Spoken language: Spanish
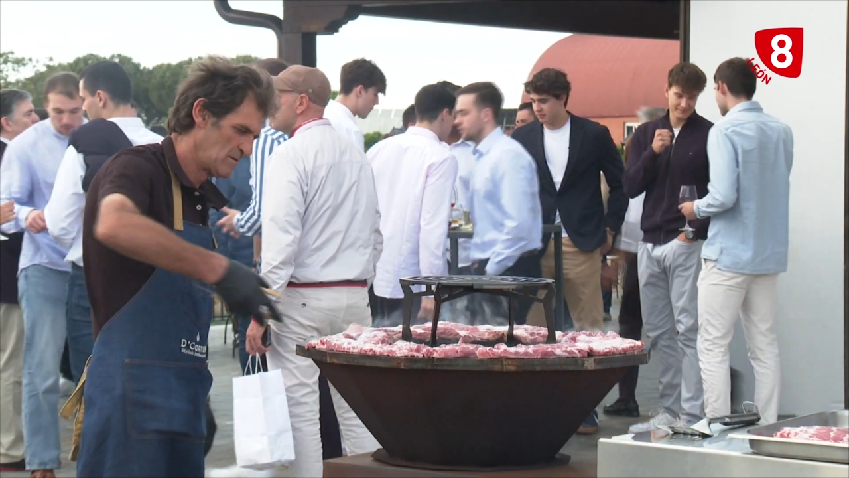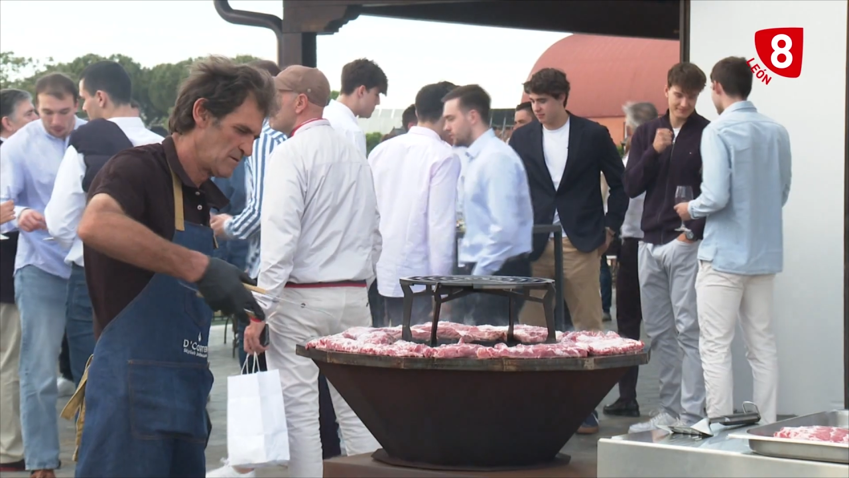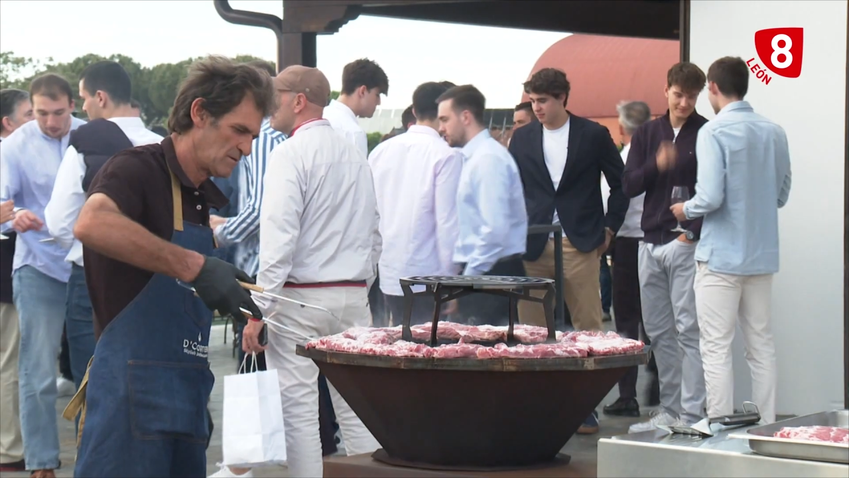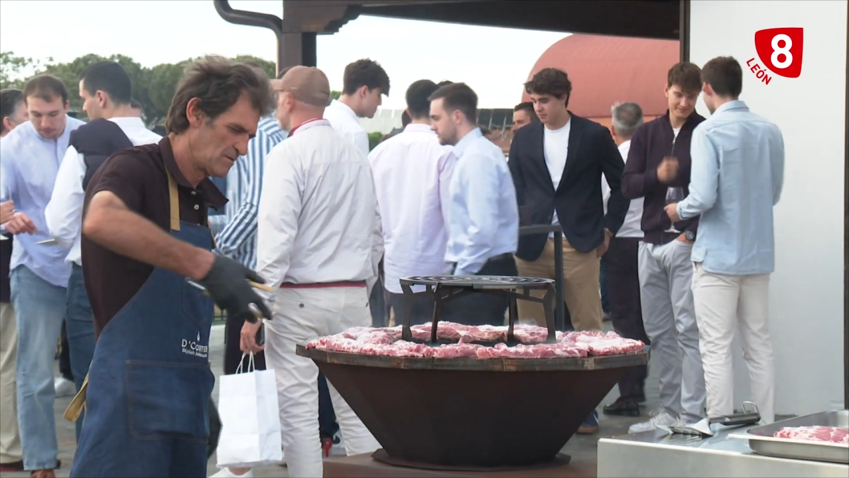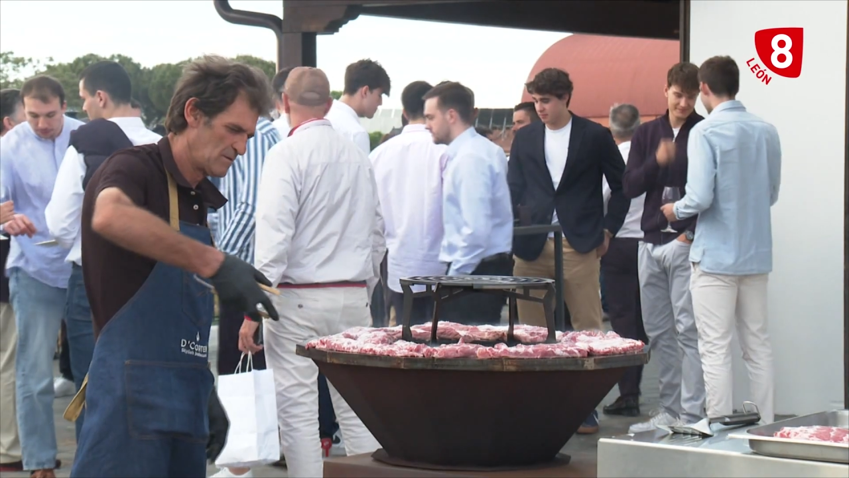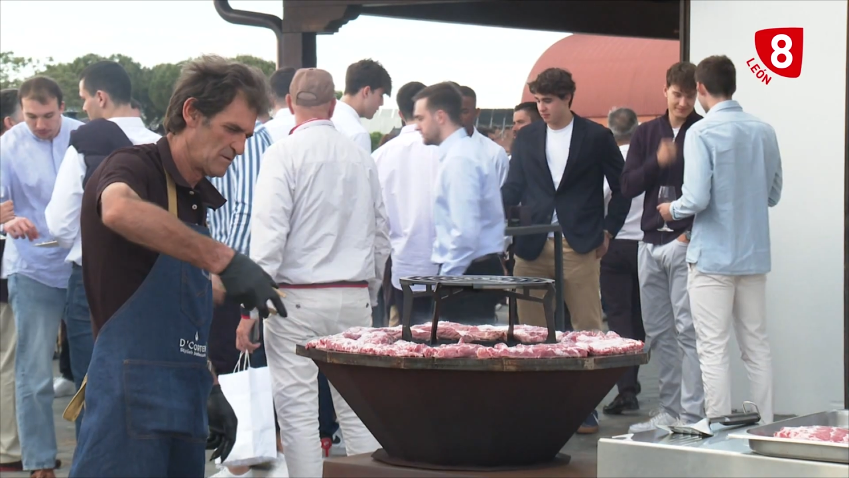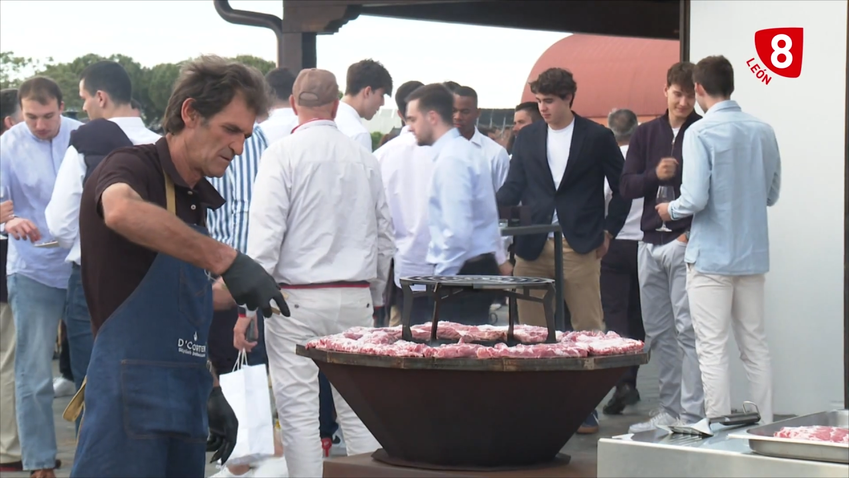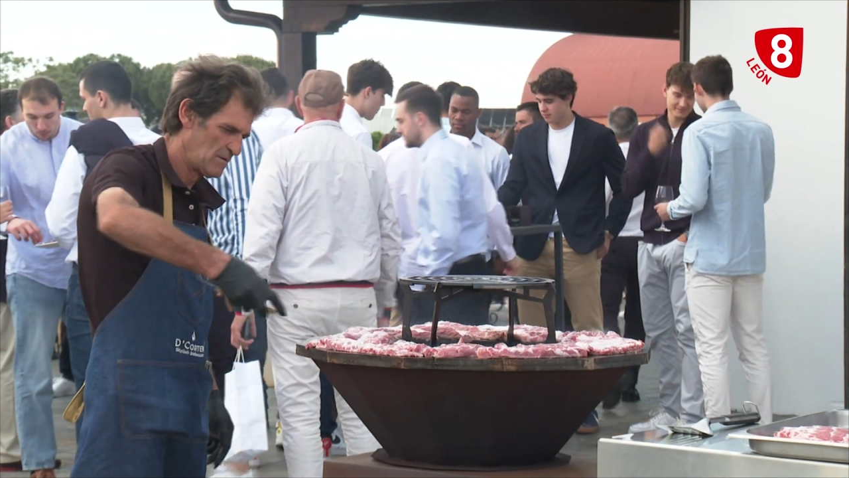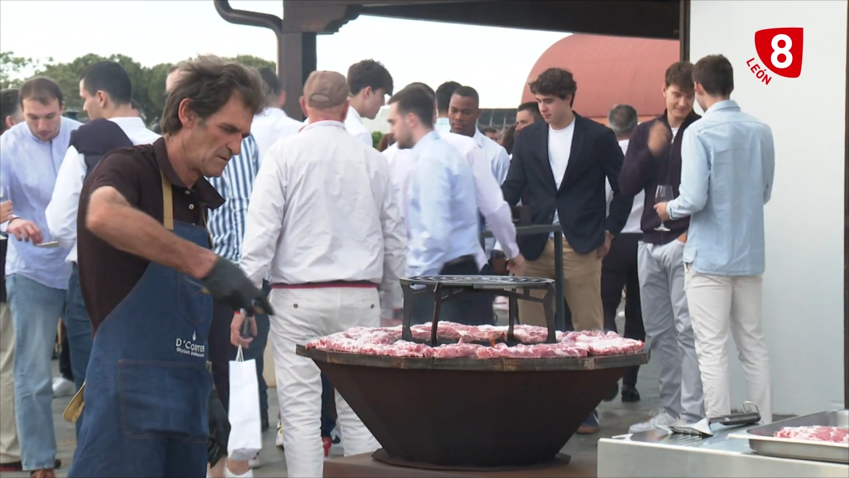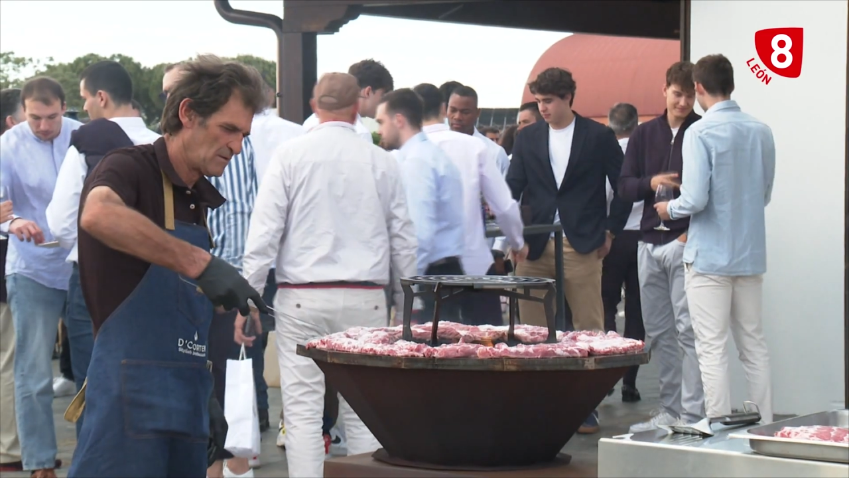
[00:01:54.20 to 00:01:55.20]
según los
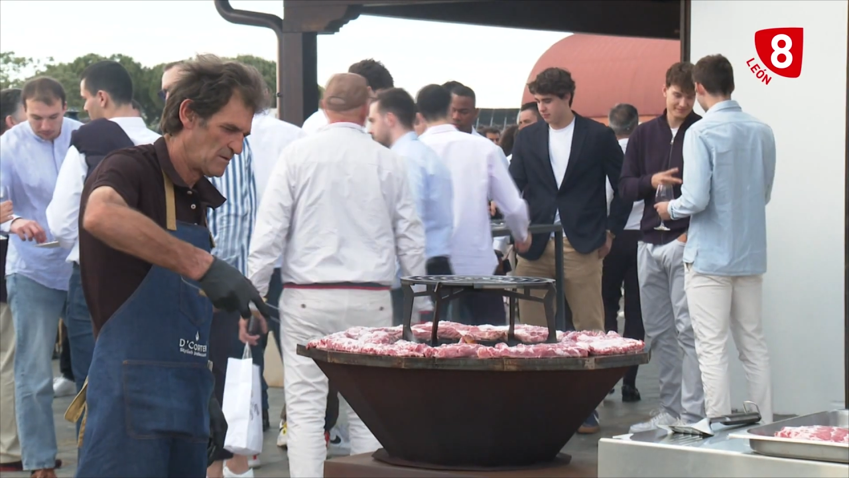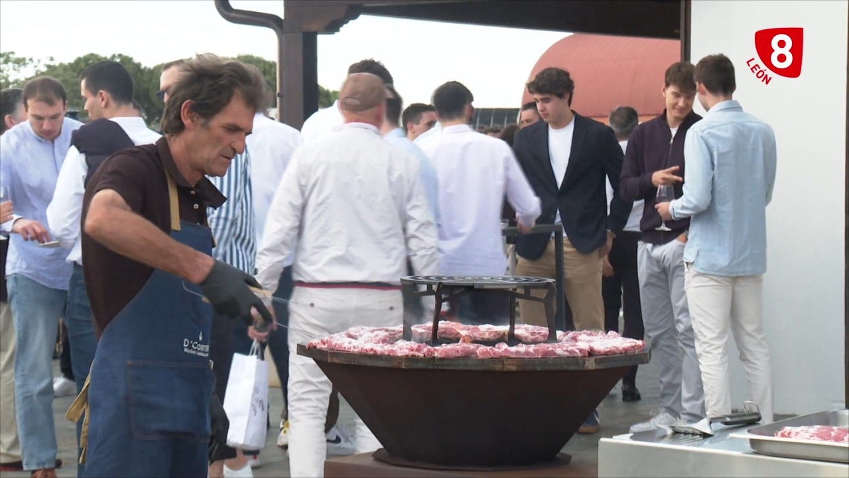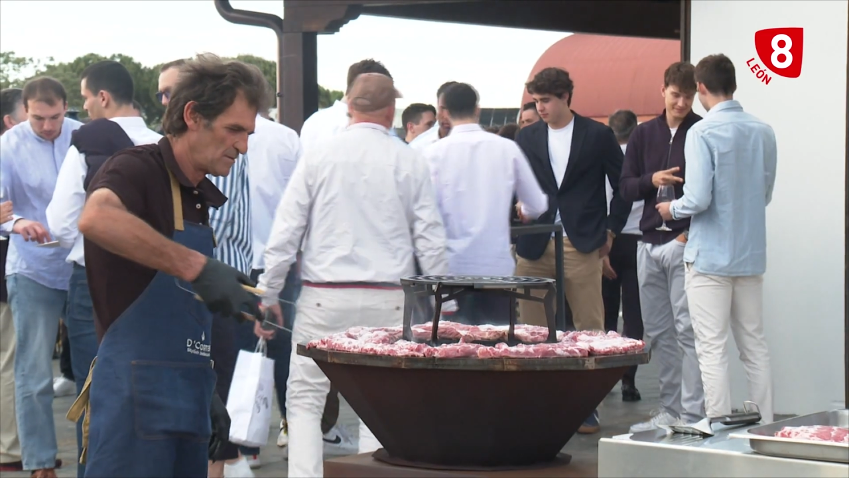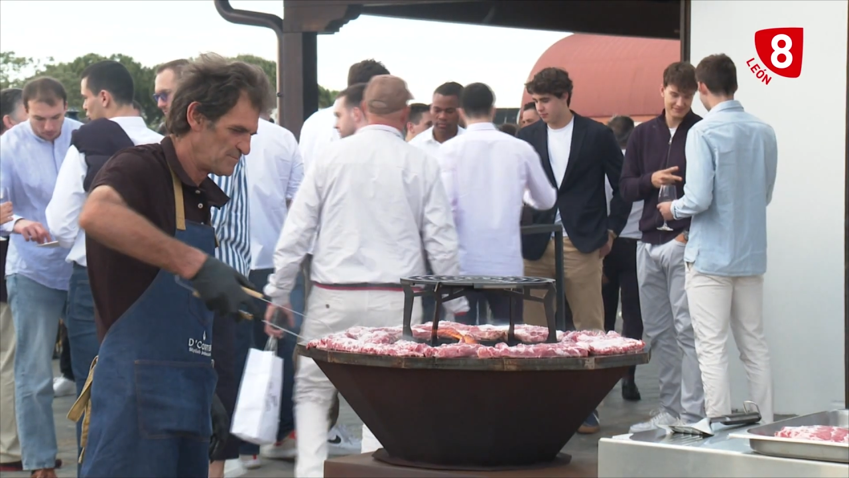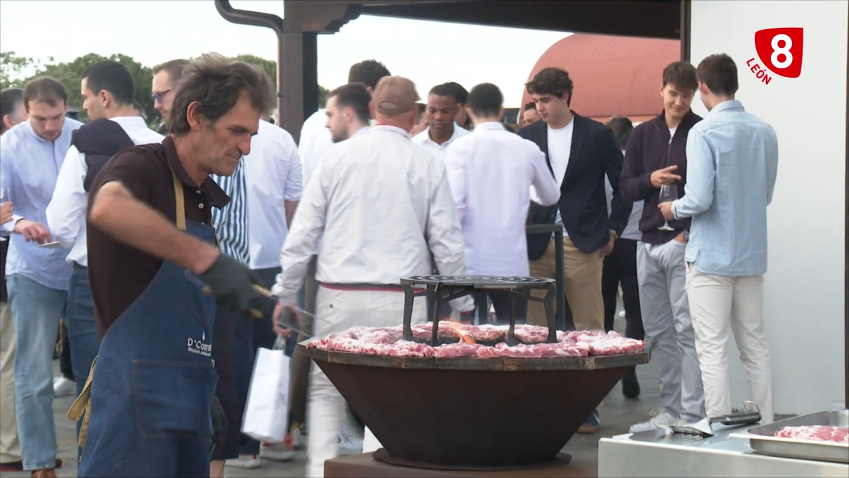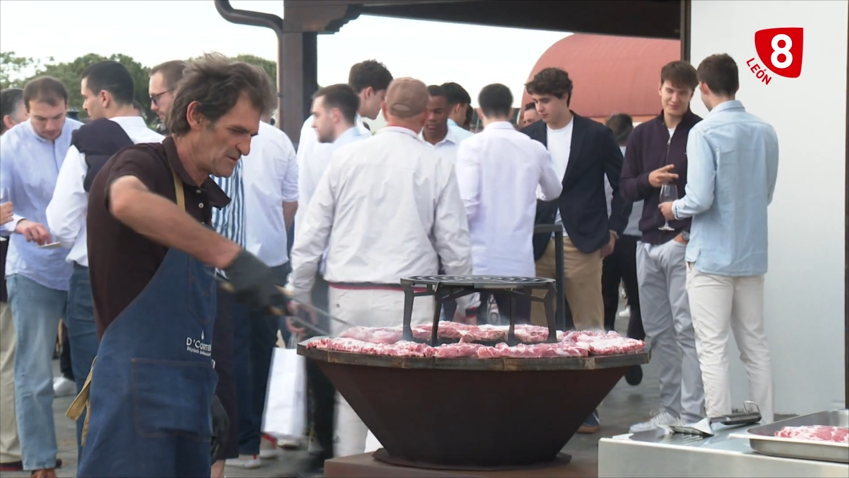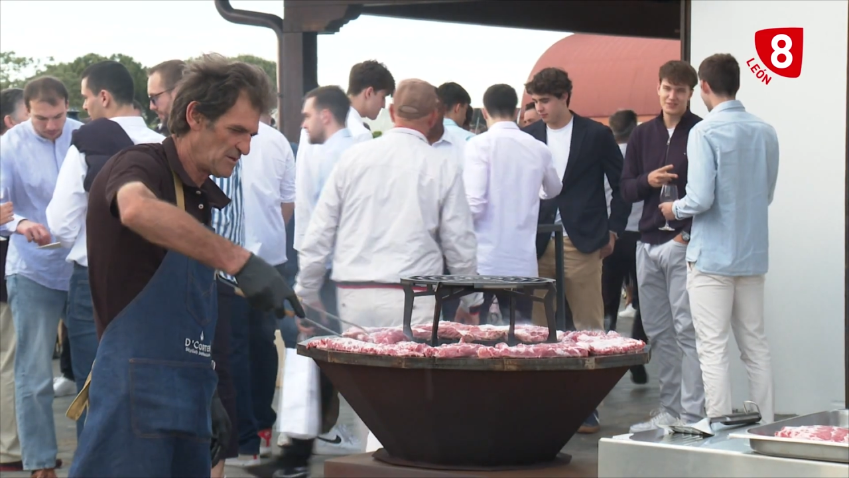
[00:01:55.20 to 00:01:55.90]
recursos disponibles